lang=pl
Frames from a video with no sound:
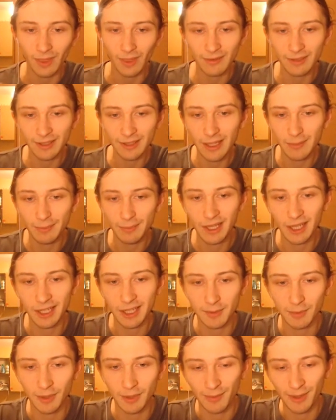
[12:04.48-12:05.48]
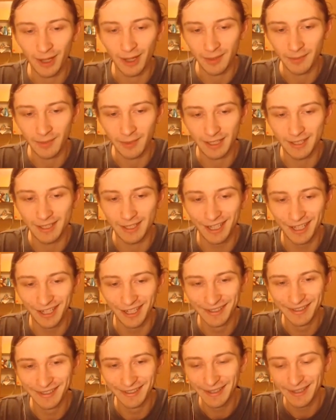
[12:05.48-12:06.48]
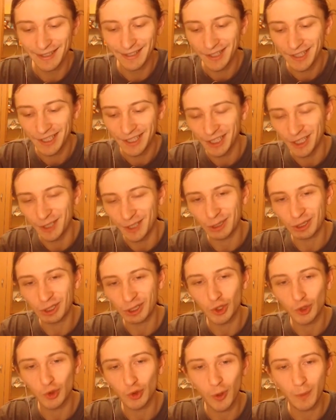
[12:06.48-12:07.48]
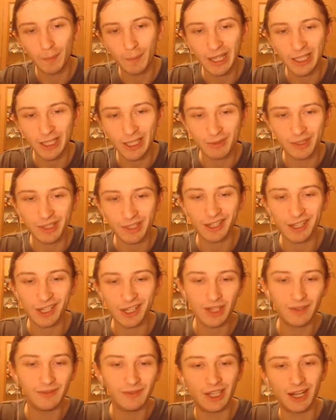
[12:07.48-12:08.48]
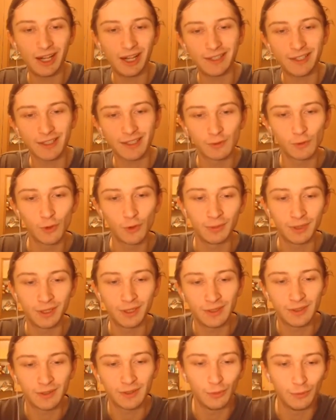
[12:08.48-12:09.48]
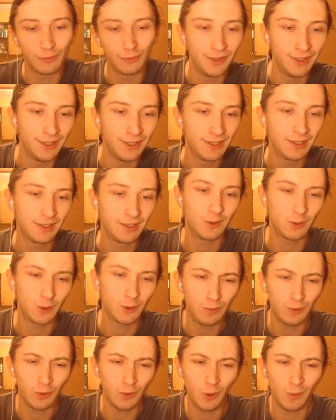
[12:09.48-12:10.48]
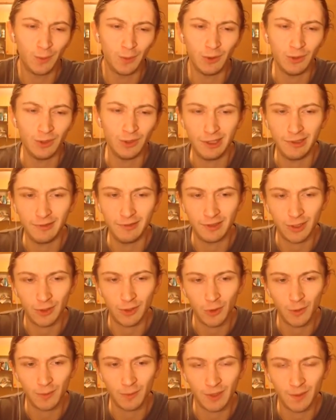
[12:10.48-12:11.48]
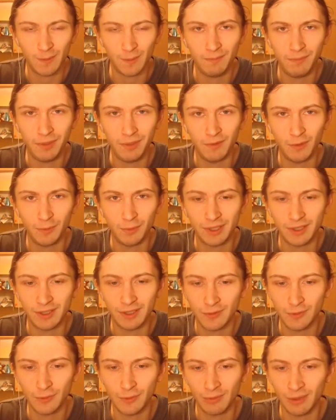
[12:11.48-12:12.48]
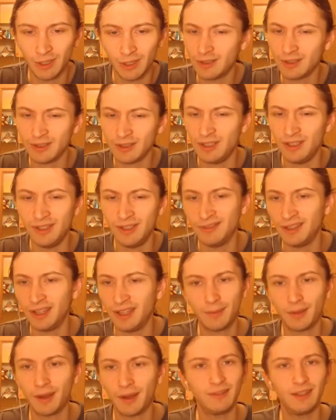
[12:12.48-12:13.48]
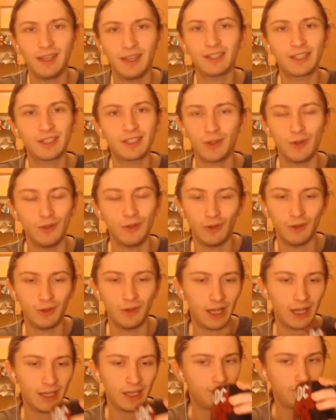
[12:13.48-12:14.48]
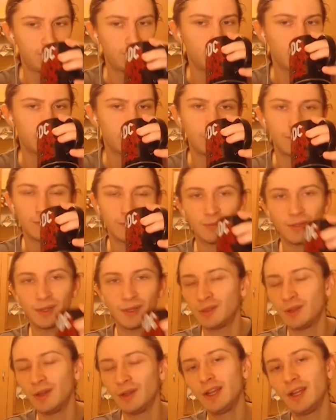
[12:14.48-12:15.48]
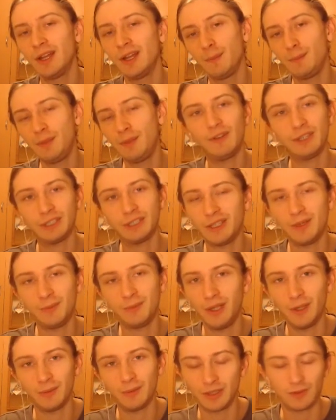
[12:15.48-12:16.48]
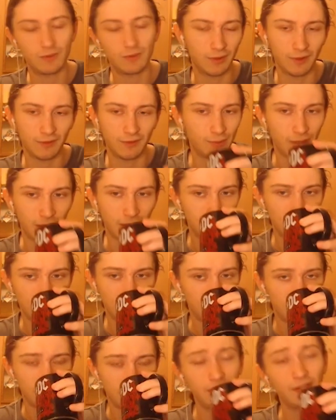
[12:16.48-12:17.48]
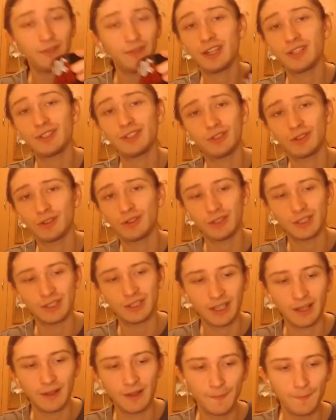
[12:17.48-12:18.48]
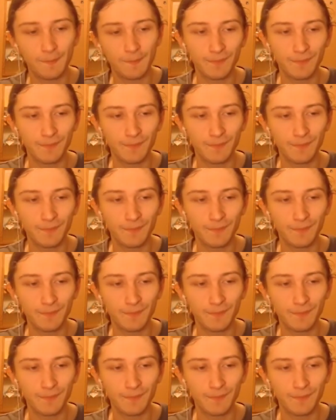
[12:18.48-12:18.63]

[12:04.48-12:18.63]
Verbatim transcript: Nawet nie pijecie, bo nie ma animacji. Chyba, że żłopiecie przez jakieś niewidzialne słomki z kufli. To by było dopiero dziwne, żłopać piwo przez słomkę. To jest dziwne, naprawdę. Ja też tego nie ogarniam, przepraszam was bardzo. Piwa się nie pije przez słomkę, wybaczcie. Nieważne, co to jest za